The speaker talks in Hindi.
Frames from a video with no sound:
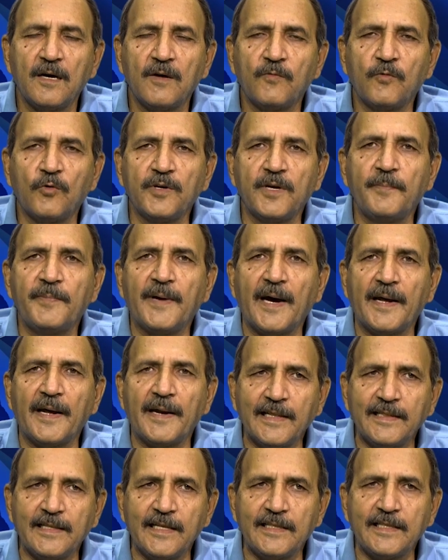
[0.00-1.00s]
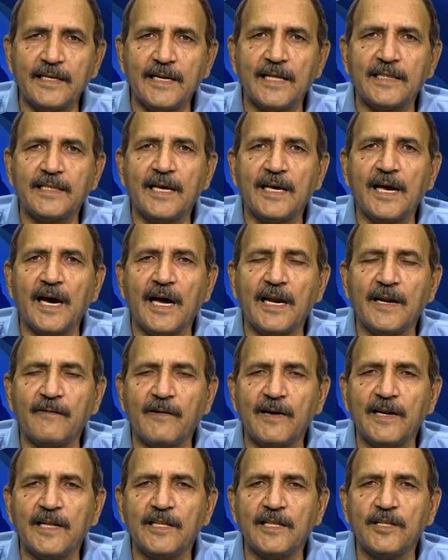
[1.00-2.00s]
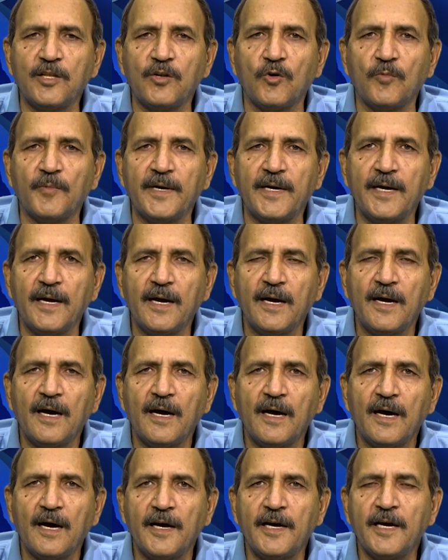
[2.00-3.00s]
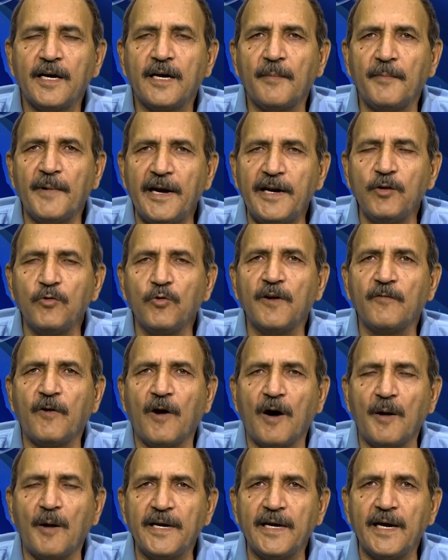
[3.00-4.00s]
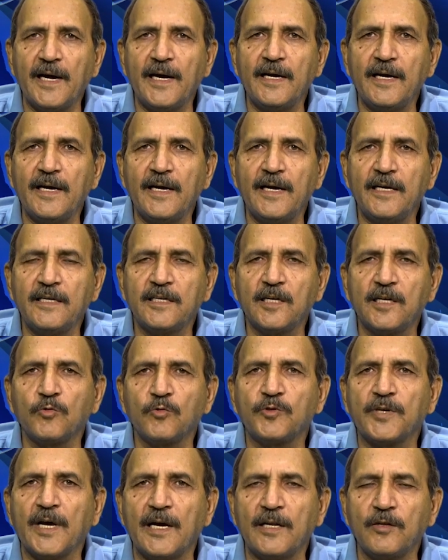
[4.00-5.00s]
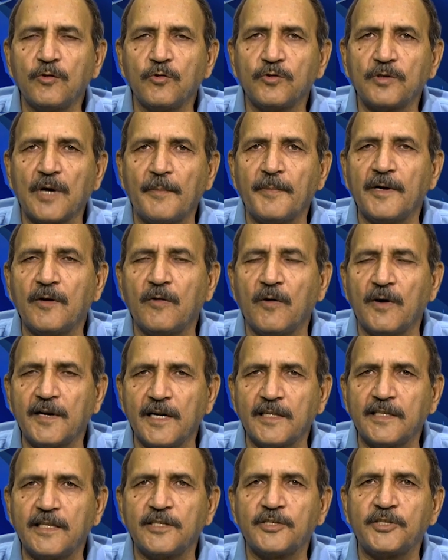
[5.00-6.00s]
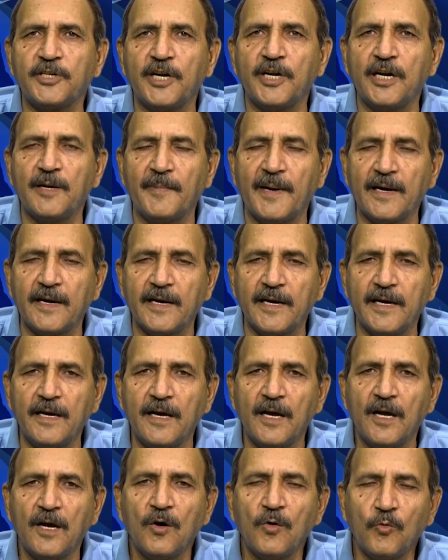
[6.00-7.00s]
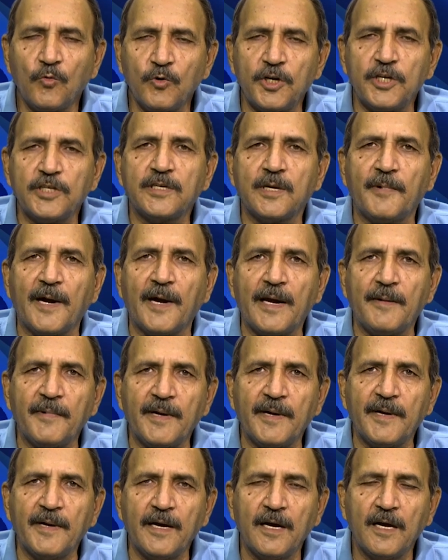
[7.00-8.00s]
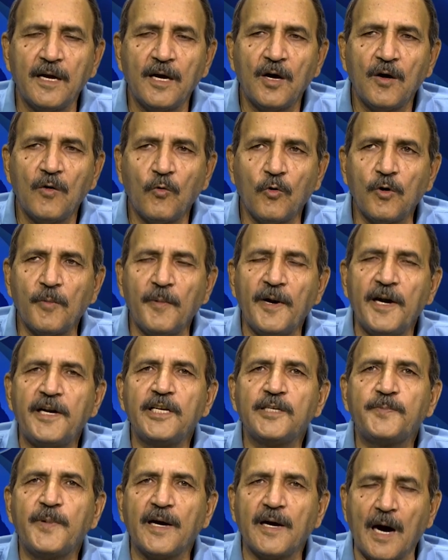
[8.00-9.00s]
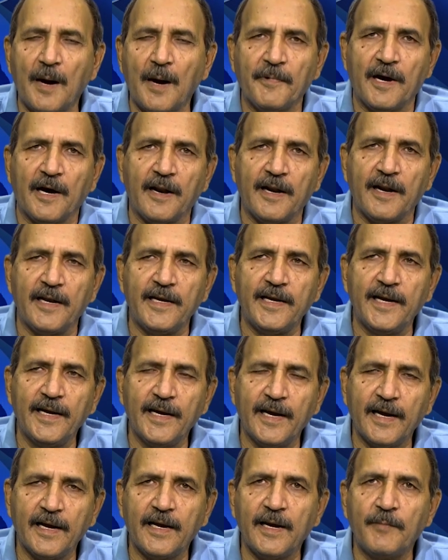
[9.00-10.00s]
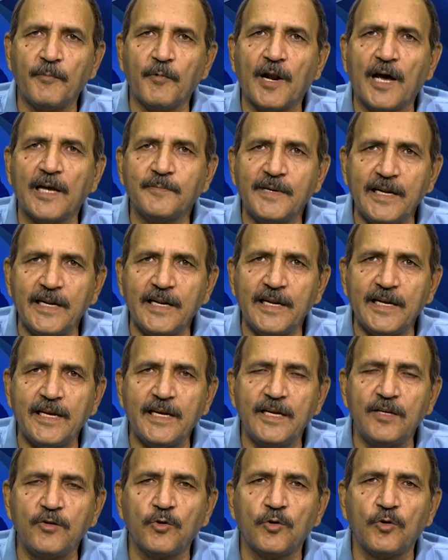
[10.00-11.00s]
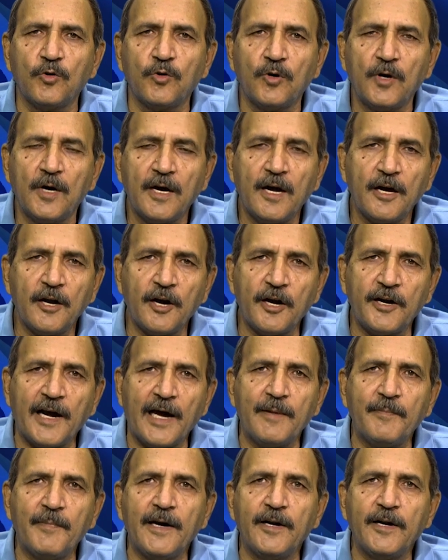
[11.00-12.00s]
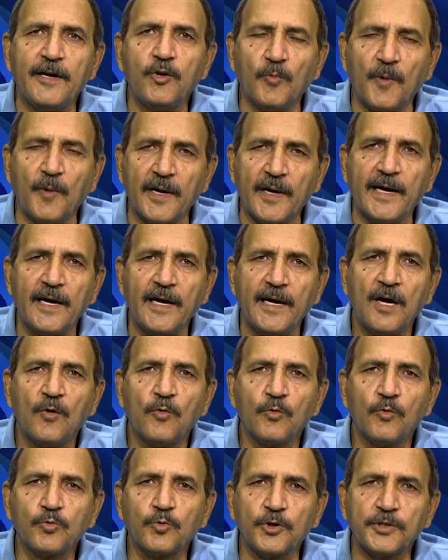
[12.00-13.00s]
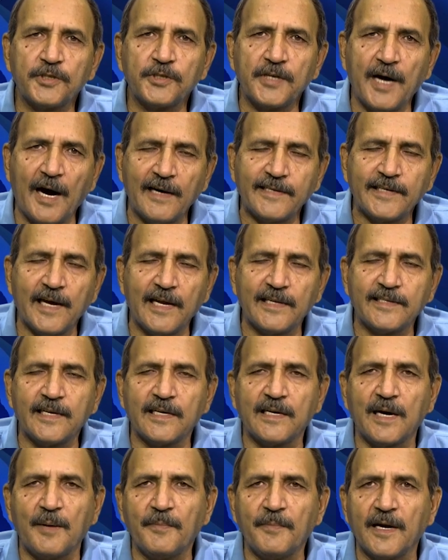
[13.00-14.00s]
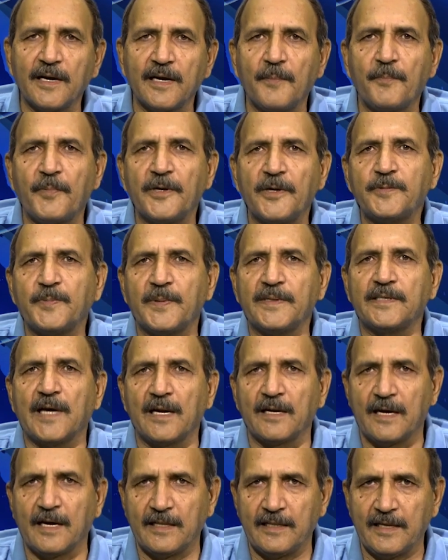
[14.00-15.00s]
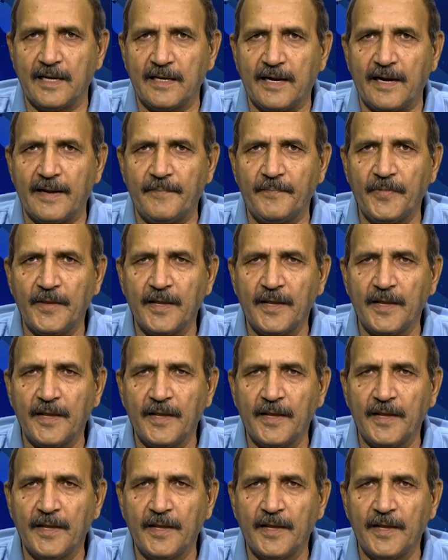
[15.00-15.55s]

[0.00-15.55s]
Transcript: वो ये बयान देते रहते हैं कि आने वाले दिनों में एक कमेटी उन्होंने फॉर्म किया है इशद हुसैन जो सबक गवर्नर थे स्टेट बैंक के उनकी सरकारी में वो कमेटी इस पर काम कर रही है कि मुलाजमीन की जो रिटायरमेंट की उम्र है उसको साठ साल से कम करके पचपन साल कर दिया जाए